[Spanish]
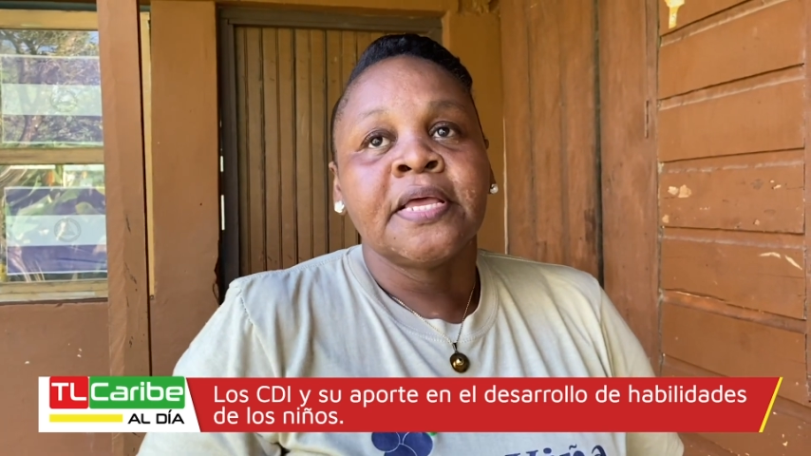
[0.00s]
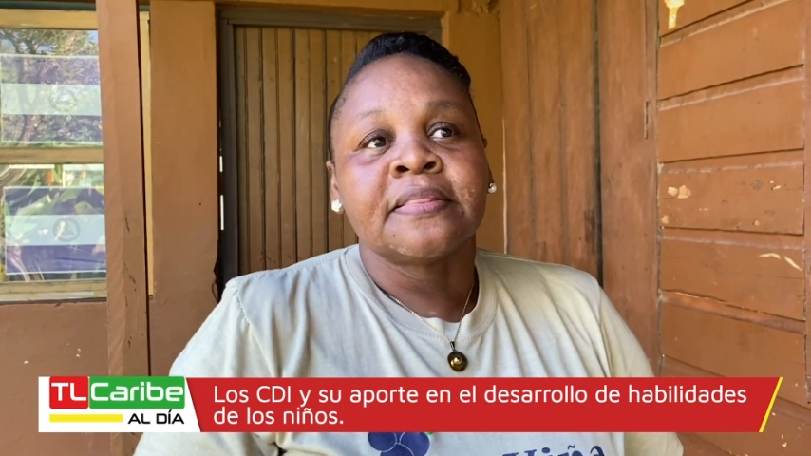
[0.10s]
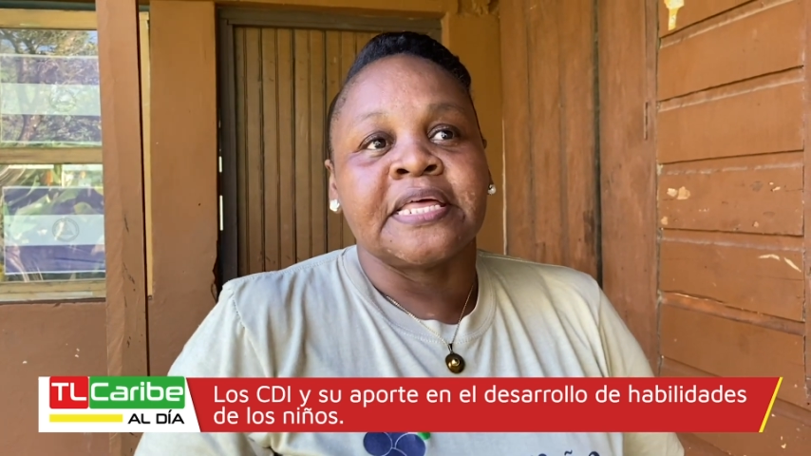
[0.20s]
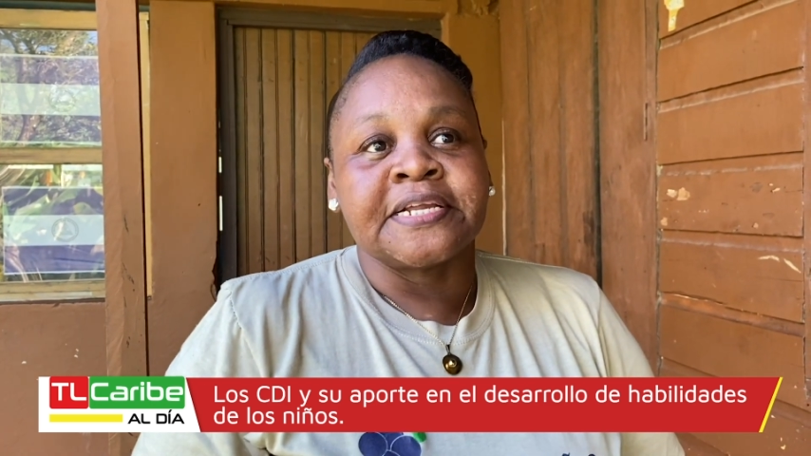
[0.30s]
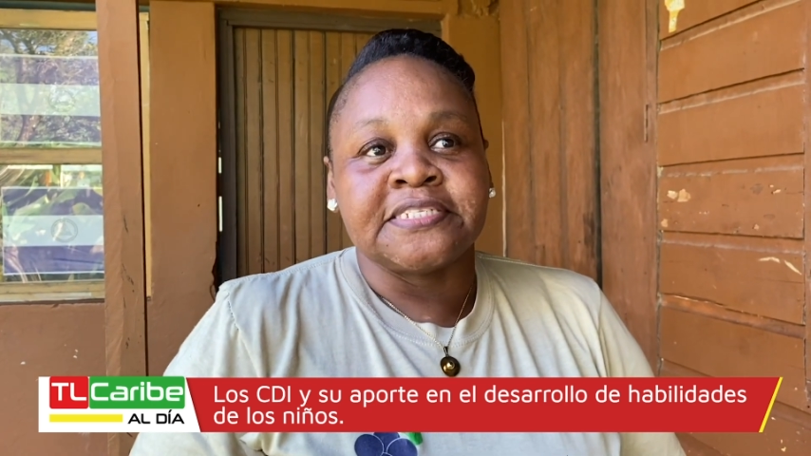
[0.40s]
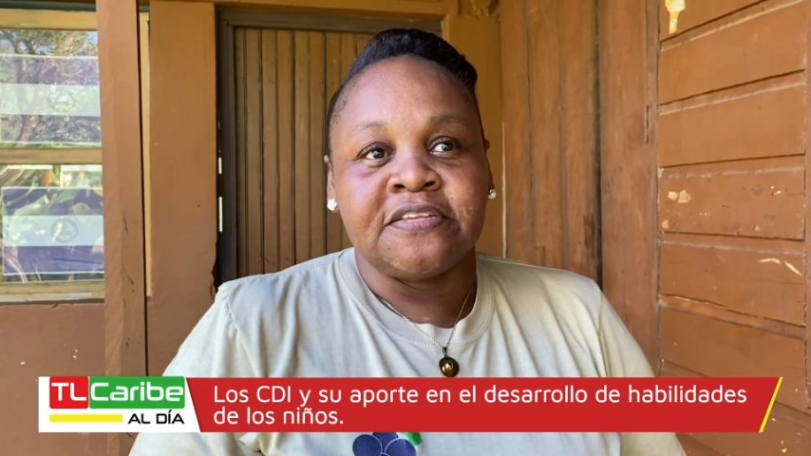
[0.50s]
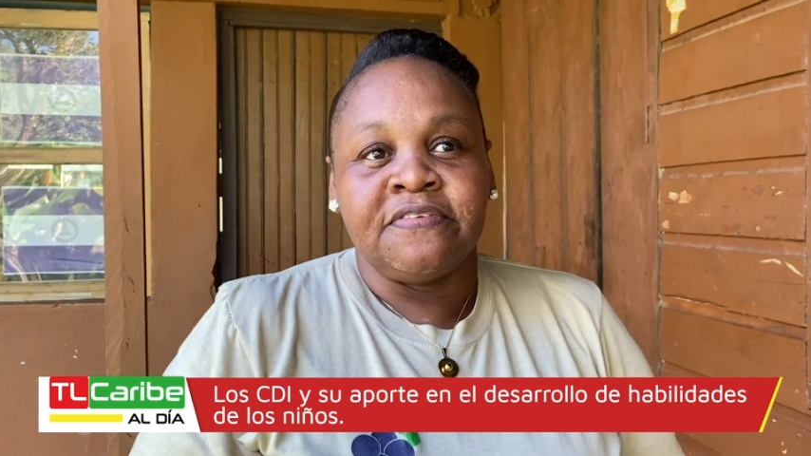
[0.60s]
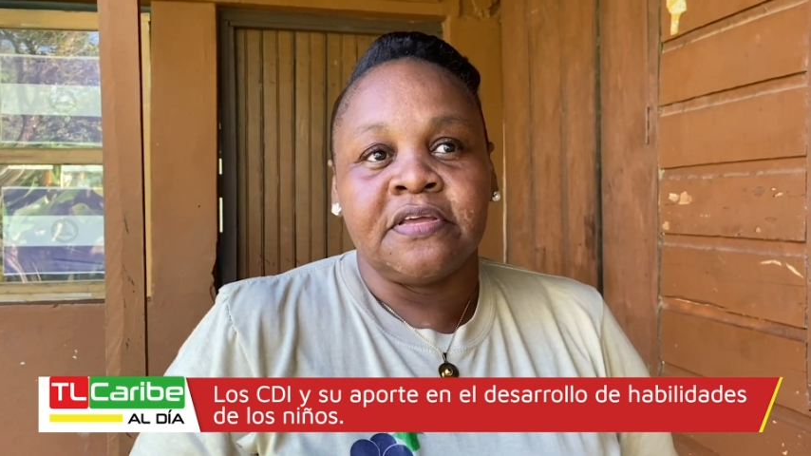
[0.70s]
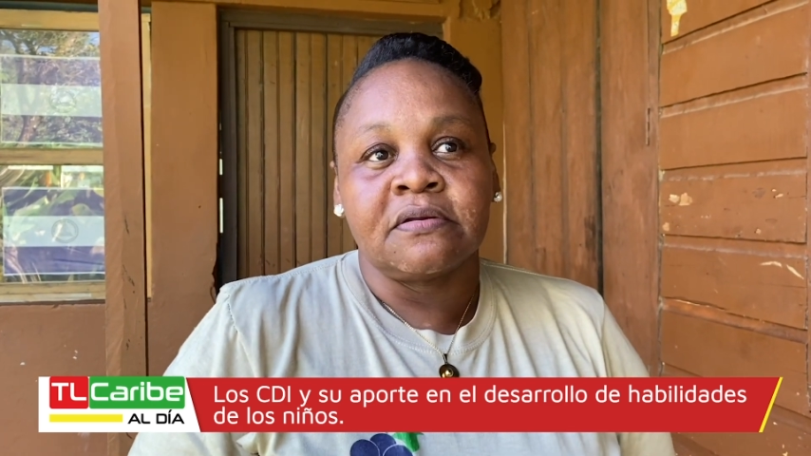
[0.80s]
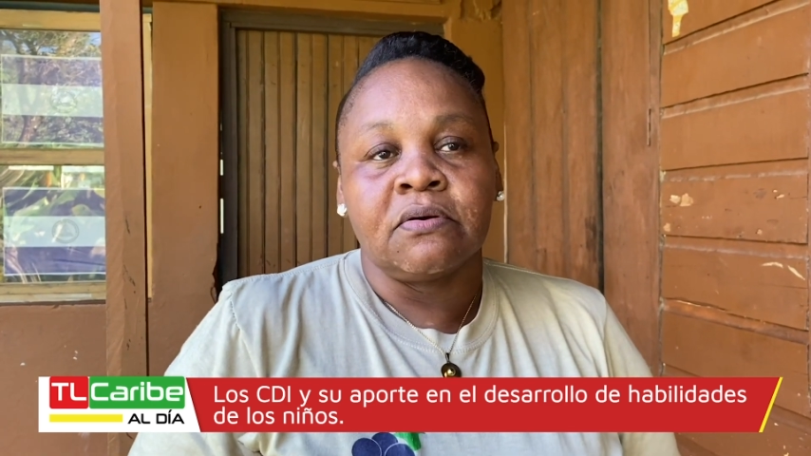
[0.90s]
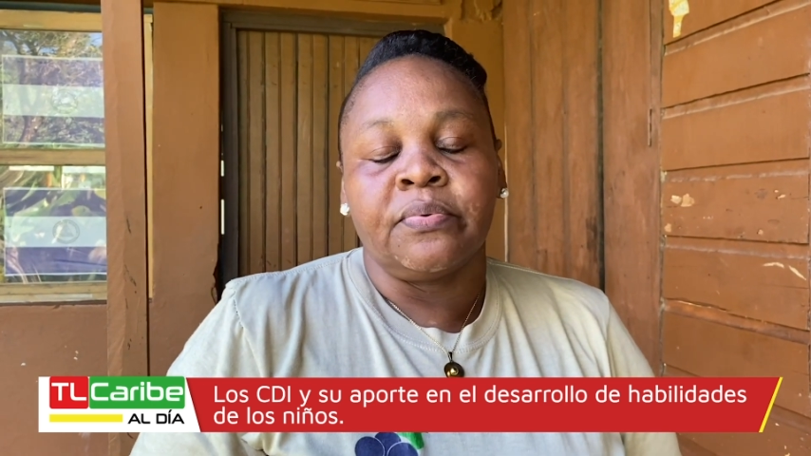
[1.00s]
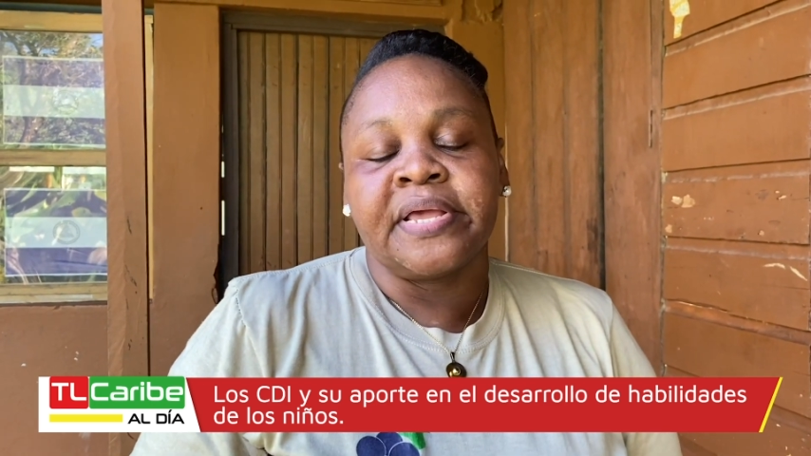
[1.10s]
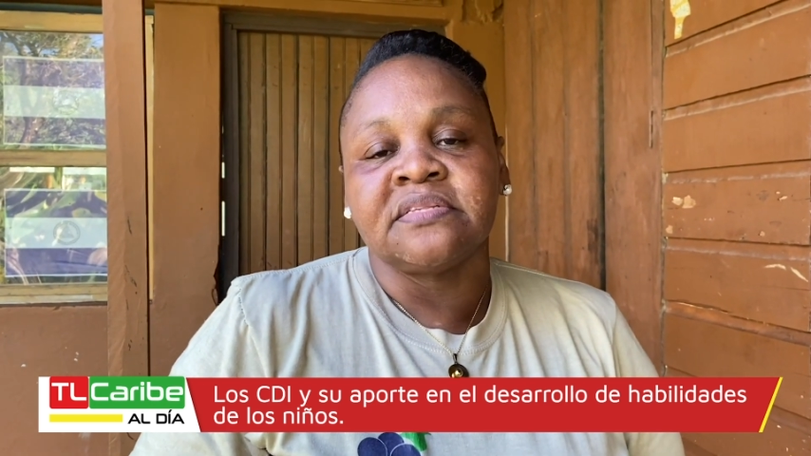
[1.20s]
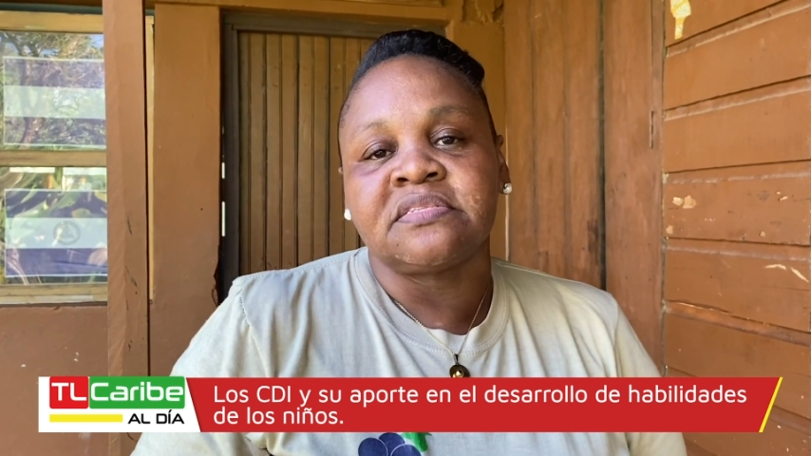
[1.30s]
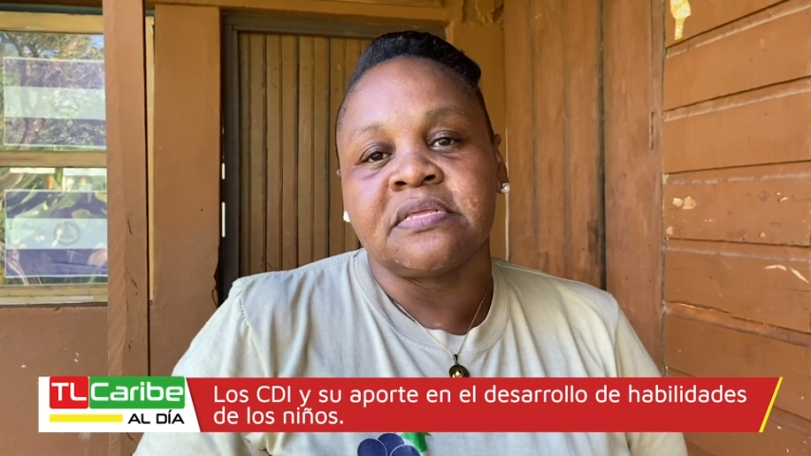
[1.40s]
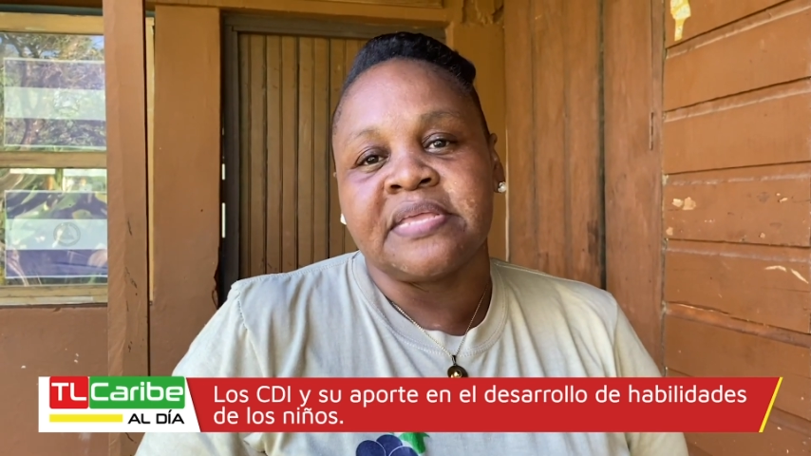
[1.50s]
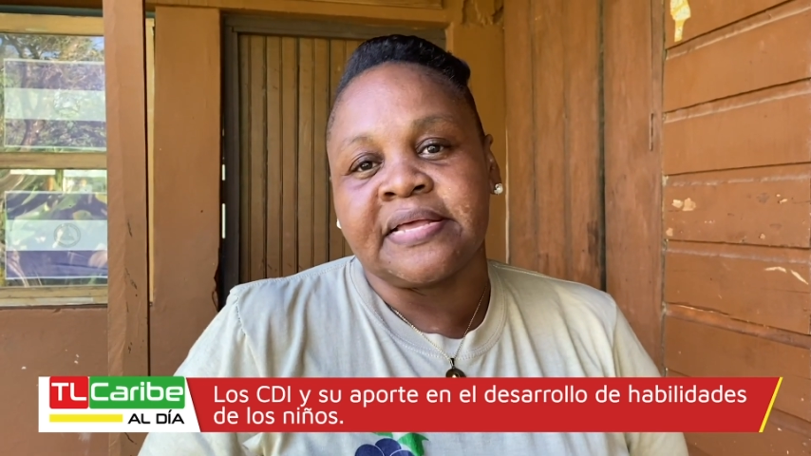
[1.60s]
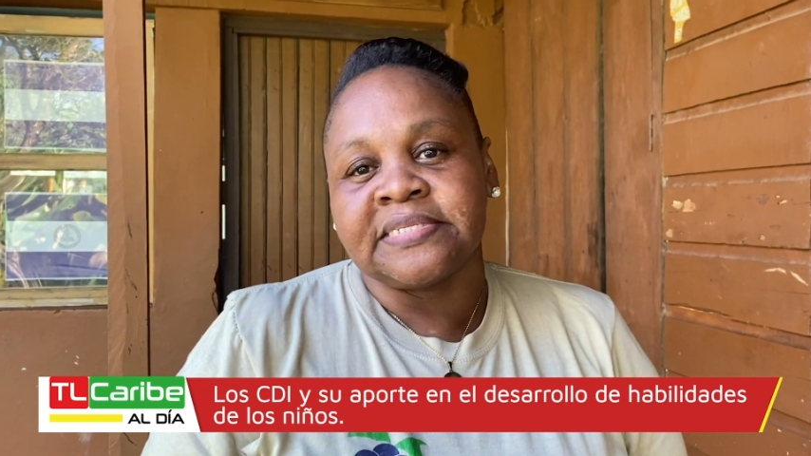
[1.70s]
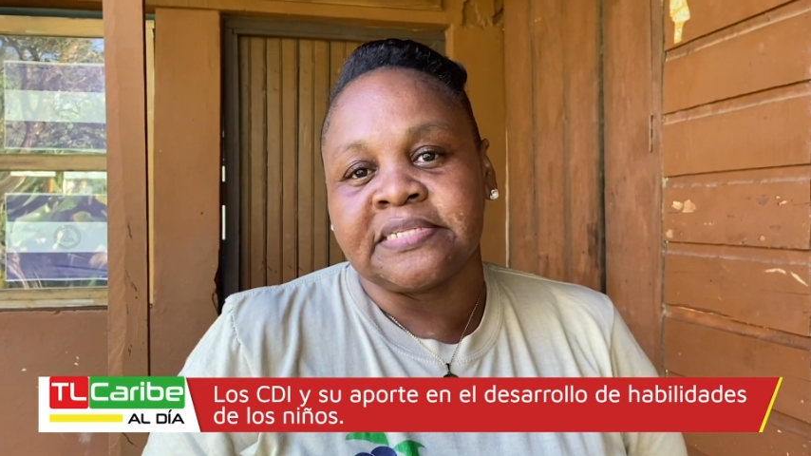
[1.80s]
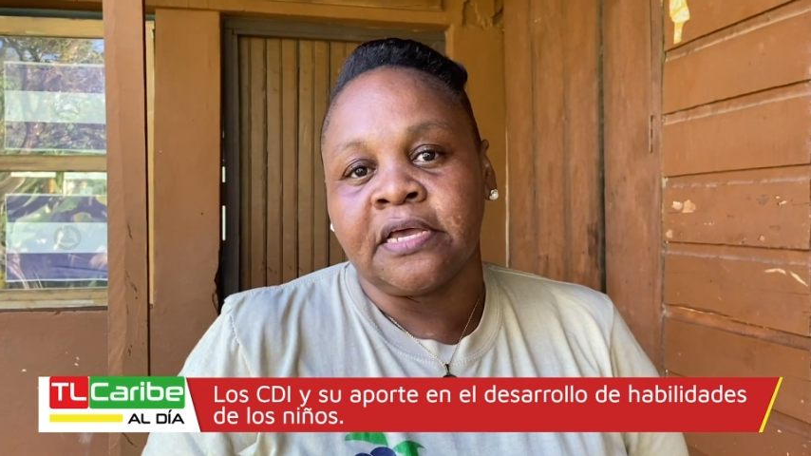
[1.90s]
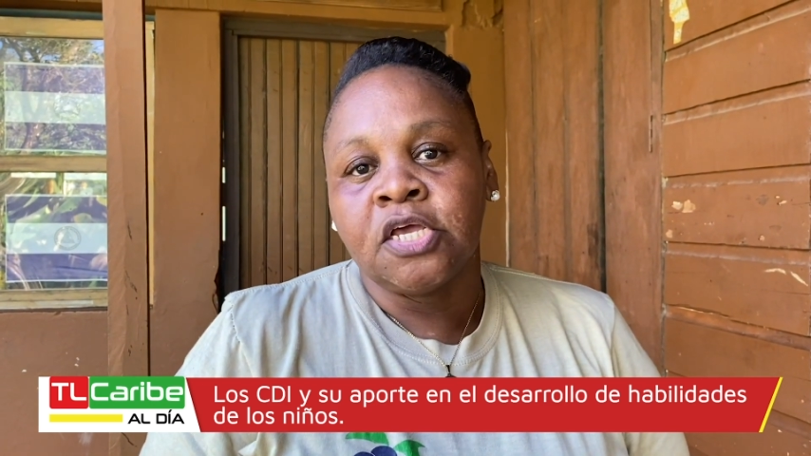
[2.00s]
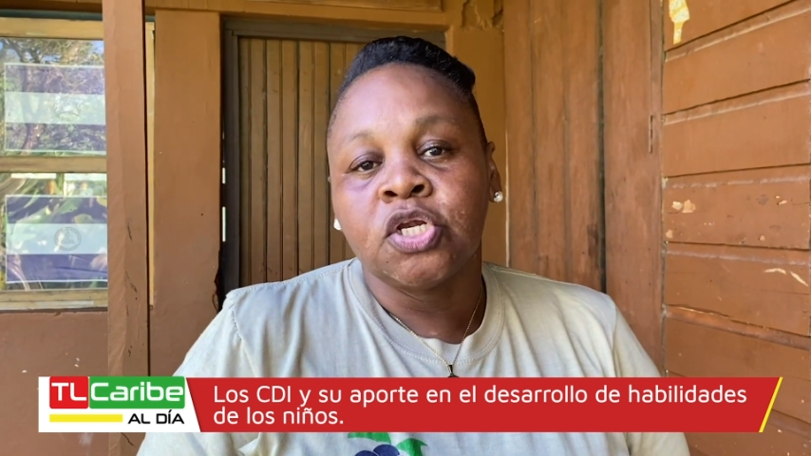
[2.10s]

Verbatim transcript: de recibir una enseñanza,